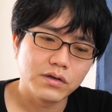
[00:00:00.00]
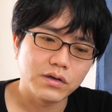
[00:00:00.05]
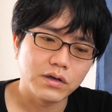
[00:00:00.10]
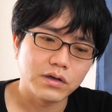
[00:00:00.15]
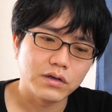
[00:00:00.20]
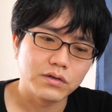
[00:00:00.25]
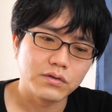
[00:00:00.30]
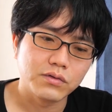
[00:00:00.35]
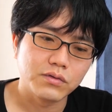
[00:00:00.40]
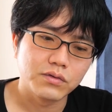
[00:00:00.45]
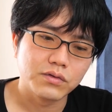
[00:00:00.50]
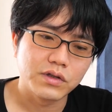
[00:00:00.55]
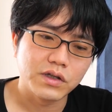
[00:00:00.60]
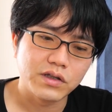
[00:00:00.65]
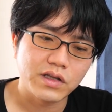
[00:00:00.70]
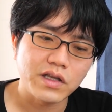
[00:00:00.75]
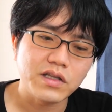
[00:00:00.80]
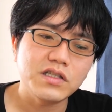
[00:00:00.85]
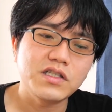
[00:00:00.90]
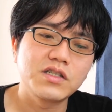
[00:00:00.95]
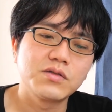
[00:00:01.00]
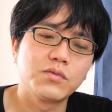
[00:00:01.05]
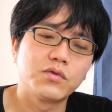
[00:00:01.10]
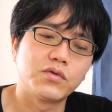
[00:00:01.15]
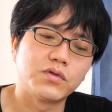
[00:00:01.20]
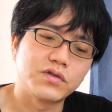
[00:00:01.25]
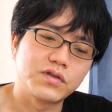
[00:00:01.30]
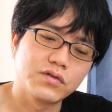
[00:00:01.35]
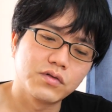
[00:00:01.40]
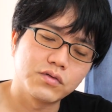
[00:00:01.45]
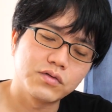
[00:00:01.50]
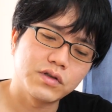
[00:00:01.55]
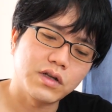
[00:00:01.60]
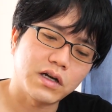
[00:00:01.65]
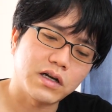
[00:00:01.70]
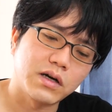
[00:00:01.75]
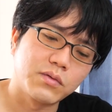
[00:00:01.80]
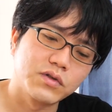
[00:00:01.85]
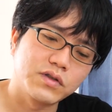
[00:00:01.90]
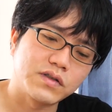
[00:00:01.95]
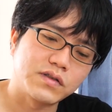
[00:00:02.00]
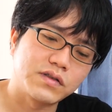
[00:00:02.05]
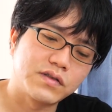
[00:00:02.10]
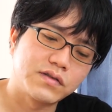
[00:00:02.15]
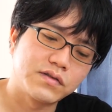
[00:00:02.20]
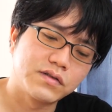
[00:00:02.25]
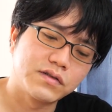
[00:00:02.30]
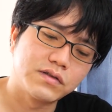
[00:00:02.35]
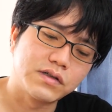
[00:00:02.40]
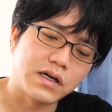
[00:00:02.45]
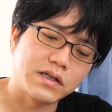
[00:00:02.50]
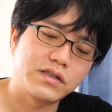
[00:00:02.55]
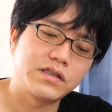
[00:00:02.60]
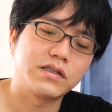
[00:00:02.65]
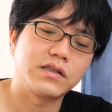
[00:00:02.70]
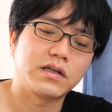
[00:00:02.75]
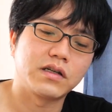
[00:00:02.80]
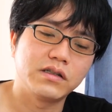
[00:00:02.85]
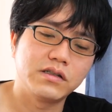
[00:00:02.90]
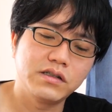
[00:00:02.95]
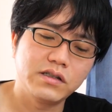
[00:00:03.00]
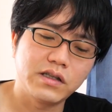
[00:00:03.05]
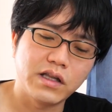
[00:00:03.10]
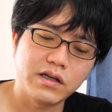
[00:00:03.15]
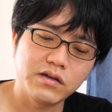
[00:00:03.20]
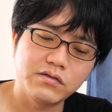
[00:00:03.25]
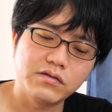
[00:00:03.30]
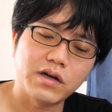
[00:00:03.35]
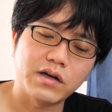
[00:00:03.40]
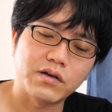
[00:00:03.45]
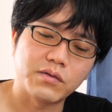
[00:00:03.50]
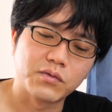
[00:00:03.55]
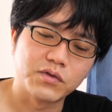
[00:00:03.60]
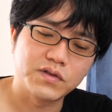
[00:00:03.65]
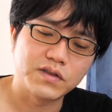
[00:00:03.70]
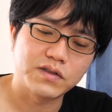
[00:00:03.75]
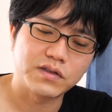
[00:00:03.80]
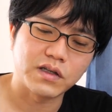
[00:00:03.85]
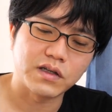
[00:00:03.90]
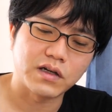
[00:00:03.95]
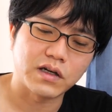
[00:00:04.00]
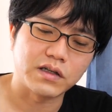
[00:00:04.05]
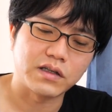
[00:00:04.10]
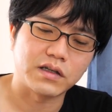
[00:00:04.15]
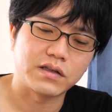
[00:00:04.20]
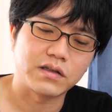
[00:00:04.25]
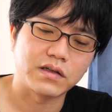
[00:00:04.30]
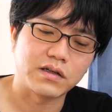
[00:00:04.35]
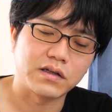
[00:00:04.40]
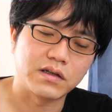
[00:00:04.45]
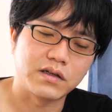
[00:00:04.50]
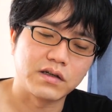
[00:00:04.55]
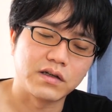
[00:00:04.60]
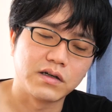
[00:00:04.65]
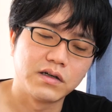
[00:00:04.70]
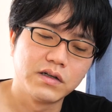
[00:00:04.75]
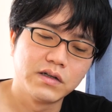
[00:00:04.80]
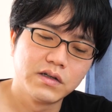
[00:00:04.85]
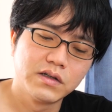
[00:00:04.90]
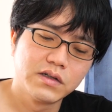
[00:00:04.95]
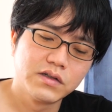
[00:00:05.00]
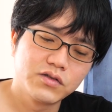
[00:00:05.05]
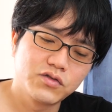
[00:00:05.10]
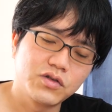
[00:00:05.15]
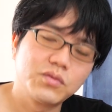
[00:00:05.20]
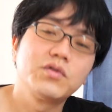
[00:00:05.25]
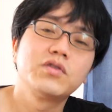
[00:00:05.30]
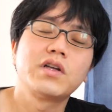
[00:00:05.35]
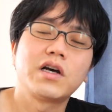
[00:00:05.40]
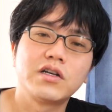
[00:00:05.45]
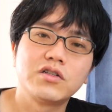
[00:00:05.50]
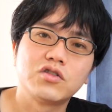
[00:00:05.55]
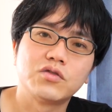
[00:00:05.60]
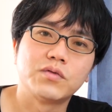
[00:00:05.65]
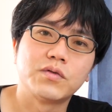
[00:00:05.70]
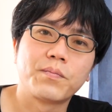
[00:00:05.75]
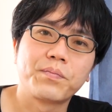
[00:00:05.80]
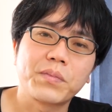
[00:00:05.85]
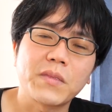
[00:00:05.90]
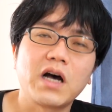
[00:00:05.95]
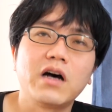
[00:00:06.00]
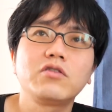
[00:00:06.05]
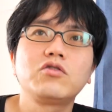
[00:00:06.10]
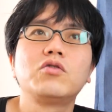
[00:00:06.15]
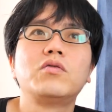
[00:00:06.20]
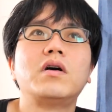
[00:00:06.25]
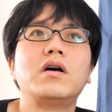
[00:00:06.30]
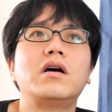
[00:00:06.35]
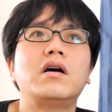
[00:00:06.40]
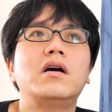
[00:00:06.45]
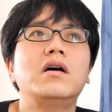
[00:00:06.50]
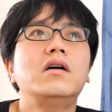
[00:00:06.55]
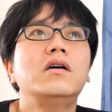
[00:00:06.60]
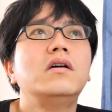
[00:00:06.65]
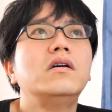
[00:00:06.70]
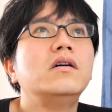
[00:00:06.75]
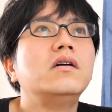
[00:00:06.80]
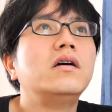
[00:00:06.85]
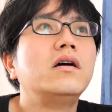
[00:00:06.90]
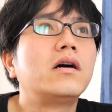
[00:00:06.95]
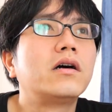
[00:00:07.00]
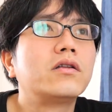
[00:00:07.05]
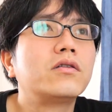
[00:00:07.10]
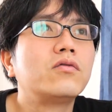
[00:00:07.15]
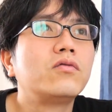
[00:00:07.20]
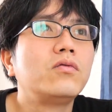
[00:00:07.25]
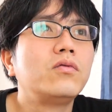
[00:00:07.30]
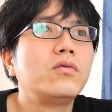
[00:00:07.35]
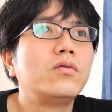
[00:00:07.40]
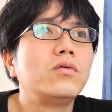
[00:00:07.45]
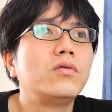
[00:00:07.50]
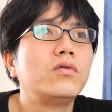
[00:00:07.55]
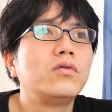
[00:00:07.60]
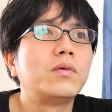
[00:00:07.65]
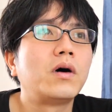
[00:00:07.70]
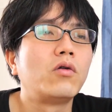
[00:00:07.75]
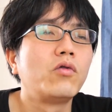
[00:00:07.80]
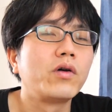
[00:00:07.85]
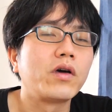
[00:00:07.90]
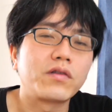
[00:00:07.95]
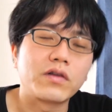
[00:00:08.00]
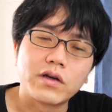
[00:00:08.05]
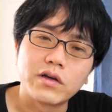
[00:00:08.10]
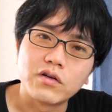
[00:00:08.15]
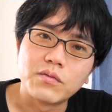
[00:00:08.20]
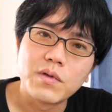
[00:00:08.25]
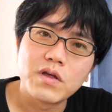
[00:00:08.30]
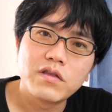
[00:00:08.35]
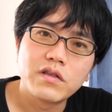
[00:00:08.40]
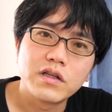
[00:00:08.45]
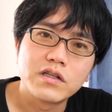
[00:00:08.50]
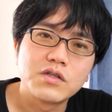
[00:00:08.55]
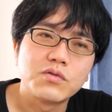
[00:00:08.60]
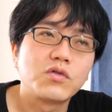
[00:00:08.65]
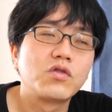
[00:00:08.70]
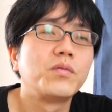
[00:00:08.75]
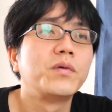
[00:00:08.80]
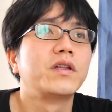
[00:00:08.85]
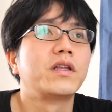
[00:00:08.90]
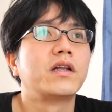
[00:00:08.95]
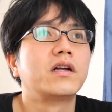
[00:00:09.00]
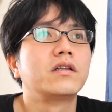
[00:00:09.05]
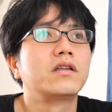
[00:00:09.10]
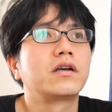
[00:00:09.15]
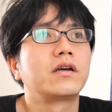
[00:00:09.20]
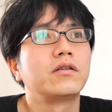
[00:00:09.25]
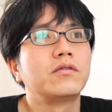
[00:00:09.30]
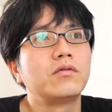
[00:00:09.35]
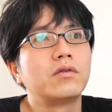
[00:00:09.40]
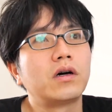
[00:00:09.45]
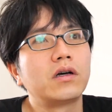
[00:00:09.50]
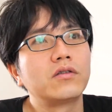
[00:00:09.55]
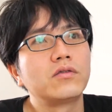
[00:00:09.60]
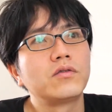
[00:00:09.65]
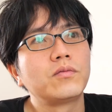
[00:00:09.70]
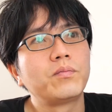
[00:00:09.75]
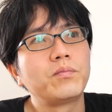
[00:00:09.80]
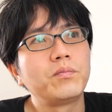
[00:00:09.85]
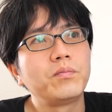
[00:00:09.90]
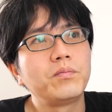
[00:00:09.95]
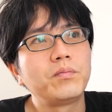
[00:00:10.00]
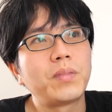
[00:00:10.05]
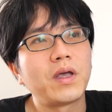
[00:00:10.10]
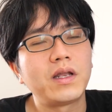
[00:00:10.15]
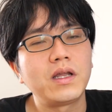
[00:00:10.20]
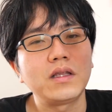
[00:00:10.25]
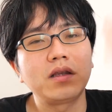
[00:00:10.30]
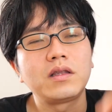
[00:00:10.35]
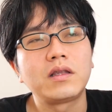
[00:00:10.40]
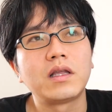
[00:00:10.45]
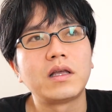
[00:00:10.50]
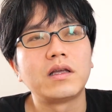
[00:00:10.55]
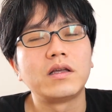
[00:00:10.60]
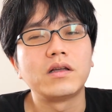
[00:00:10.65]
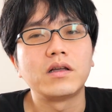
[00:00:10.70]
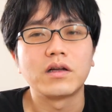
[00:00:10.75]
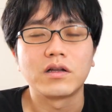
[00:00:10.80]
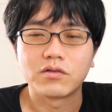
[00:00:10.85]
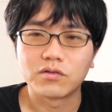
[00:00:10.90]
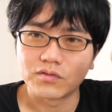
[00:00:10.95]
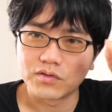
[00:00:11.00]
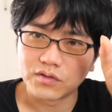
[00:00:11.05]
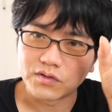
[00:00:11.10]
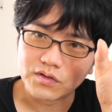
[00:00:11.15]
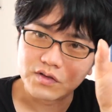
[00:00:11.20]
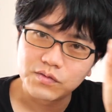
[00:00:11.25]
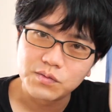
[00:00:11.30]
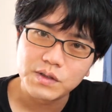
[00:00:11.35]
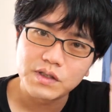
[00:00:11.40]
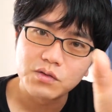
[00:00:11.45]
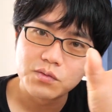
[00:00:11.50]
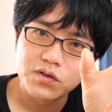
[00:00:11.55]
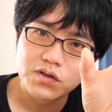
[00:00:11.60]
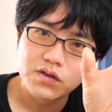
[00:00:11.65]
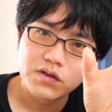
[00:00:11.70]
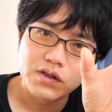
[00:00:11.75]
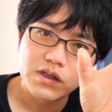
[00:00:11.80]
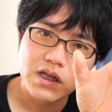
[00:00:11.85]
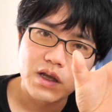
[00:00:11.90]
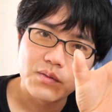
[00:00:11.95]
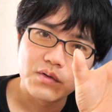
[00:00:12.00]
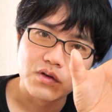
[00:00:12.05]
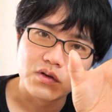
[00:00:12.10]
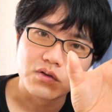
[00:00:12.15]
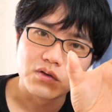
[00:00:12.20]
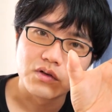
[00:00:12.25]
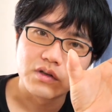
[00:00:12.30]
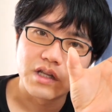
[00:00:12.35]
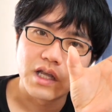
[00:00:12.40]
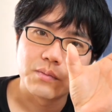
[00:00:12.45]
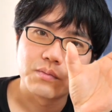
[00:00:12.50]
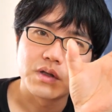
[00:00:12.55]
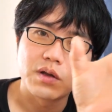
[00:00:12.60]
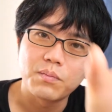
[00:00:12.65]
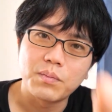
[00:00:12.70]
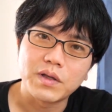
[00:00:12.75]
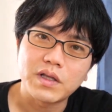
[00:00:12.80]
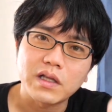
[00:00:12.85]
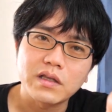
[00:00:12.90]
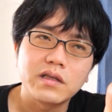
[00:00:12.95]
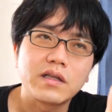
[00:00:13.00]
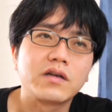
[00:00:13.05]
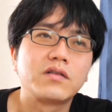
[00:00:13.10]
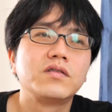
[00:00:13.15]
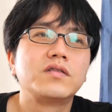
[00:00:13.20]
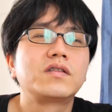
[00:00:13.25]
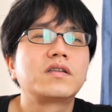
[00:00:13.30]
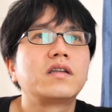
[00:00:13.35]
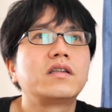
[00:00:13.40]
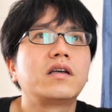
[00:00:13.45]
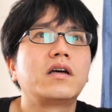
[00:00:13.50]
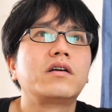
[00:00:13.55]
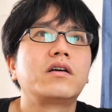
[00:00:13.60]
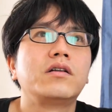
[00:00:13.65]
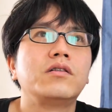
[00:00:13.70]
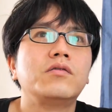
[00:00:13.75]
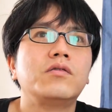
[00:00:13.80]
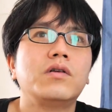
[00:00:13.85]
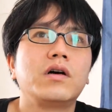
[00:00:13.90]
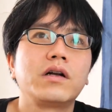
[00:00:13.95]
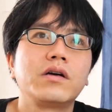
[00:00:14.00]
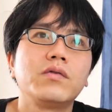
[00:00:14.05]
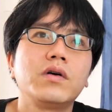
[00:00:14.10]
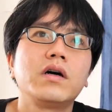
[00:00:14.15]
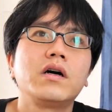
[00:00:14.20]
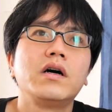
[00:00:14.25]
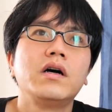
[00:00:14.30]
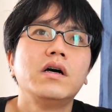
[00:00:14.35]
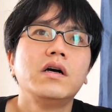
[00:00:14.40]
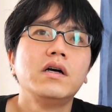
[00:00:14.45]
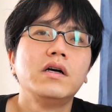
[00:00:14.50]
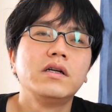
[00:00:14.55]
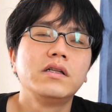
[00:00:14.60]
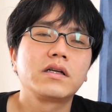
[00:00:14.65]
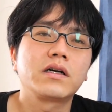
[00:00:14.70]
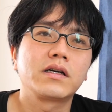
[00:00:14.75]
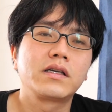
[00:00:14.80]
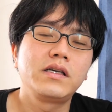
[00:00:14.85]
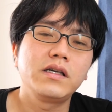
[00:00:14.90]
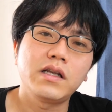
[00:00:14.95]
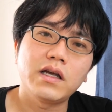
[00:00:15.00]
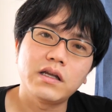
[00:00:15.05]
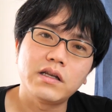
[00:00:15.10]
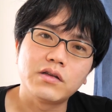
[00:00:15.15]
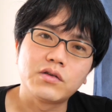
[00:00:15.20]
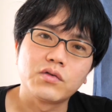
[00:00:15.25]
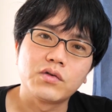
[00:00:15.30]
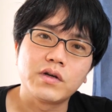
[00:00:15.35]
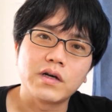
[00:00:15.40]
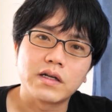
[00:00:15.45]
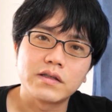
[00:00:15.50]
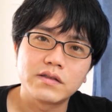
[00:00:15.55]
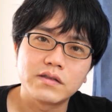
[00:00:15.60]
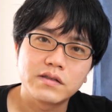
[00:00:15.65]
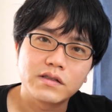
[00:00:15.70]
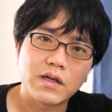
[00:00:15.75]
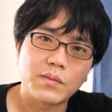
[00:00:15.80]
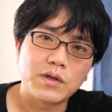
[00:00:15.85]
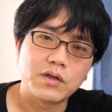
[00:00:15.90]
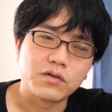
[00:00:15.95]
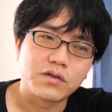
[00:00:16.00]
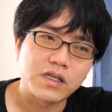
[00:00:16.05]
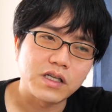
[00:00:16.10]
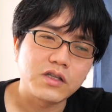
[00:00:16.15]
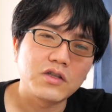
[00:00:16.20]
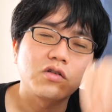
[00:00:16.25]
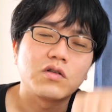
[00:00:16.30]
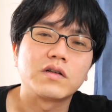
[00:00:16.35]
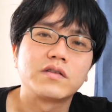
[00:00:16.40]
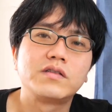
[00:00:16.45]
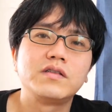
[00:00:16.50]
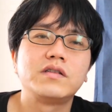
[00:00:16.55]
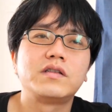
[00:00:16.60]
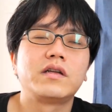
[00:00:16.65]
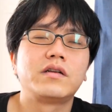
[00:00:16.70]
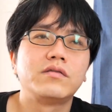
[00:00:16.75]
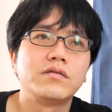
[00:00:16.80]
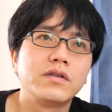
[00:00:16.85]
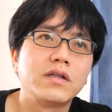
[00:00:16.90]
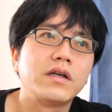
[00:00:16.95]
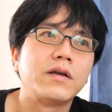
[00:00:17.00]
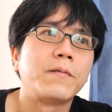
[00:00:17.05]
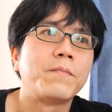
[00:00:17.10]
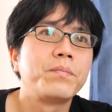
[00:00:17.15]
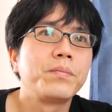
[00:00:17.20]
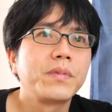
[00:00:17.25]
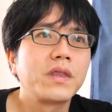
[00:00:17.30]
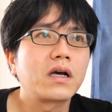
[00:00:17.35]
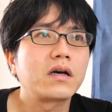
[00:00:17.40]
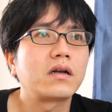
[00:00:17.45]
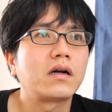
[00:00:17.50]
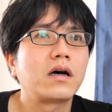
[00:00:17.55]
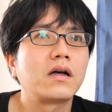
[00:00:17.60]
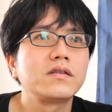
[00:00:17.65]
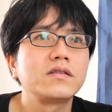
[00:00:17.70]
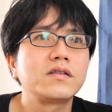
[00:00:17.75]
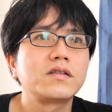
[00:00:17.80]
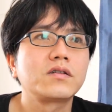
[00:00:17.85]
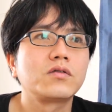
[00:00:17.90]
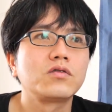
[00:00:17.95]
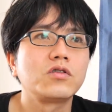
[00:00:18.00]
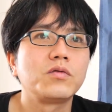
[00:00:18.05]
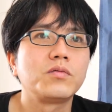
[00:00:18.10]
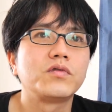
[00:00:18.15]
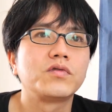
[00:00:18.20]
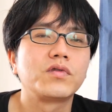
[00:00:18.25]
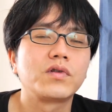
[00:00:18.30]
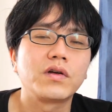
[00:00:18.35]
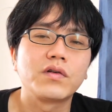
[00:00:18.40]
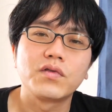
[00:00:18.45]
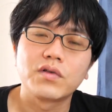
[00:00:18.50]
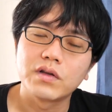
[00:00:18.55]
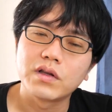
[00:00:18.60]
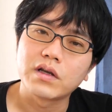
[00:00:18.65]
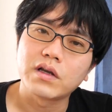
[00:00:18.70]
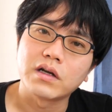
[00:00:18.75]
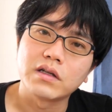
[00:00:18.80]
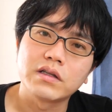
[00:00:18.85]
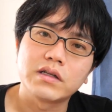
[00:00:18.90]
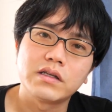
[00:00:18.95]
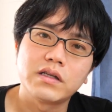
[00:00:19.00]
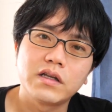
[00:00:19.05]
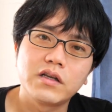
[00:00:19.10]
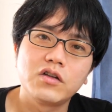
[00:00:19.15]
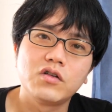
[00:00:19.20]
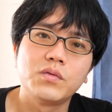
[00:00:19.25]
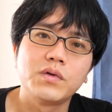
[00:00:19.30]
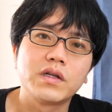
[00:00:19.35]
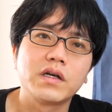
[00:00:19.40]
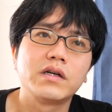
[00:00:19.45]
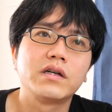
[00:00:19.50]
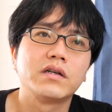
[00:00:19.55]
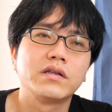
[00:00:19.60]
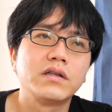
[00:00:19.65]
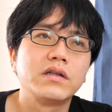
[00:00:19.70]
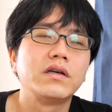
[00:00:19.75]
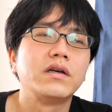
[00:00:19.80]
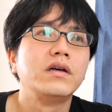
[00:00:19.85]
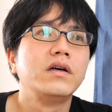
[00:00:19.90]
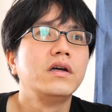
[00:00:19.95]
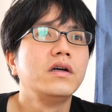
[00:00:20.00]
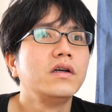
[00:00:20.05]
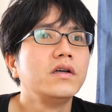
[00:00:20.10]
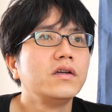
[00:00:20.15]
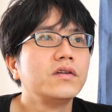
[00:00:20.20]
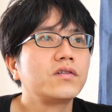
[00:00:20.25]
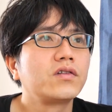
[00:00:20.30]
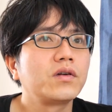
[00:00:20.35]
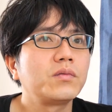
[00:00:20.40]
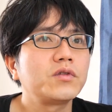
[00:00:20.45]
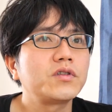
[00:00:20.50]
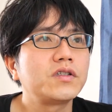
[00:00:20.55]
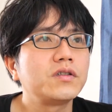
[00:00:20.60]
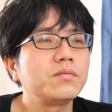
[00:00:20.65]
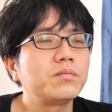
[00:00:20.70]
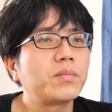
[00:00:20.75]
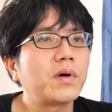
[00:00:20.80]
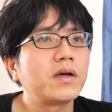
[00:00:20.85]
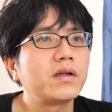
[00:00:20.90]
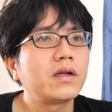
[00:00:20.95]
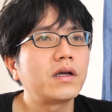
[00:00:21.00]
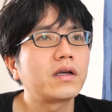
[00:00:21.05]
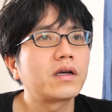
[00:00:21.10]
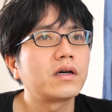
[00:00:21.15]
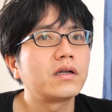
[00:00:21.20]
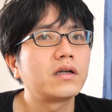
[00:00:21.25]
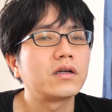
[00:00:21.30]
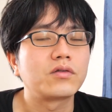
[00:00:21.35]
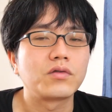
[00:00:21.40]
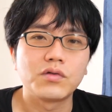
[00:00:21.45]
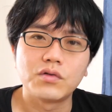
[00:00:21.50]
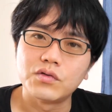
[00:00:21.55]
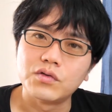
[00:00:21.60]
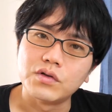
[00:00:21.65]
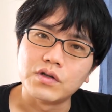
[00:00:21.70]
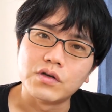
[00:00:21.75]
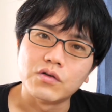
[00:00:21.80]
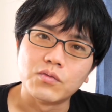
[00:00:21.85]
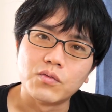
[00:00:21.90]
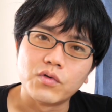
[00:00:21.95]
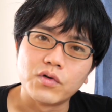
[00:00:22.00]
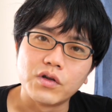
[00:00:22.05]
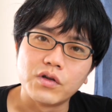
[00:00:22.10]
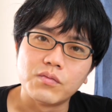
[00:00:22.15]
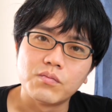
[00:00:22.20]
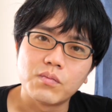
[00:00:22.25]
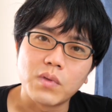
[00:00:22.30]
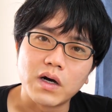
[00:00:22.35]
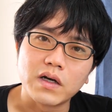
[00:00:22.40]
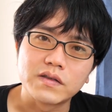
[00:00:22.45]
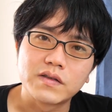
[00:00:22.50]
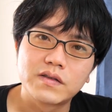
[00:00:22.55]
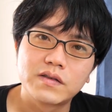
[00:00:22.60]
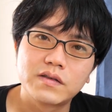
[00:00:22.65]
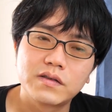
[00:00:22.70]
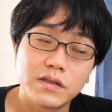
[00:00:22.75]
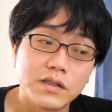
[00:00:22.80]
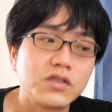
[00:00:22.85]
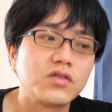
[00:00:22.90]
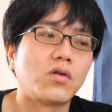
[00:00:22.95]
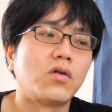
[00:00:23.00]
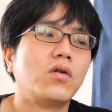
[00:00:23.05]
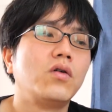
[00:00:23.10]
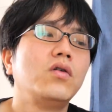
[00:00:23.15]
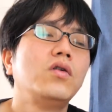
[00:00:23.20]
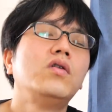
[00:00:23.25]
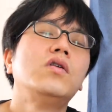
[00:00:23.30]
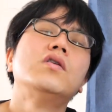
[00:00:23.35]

あので電池もすごく長持ちするらしいから2年くらいは持つって書いてあったからそれも大丈夫あとはあのー、まあ、大家さんへのメッセージも込めてなんだけどあのベリってあのその住友 3M のこのテープでベタってくっつけてあるけどあれはなんか綺麗に取り外すためのキットがついてるんでだから外すこともそれはそれで簡単にできるみたいなんでそれも心配ないかなというふうに思います以上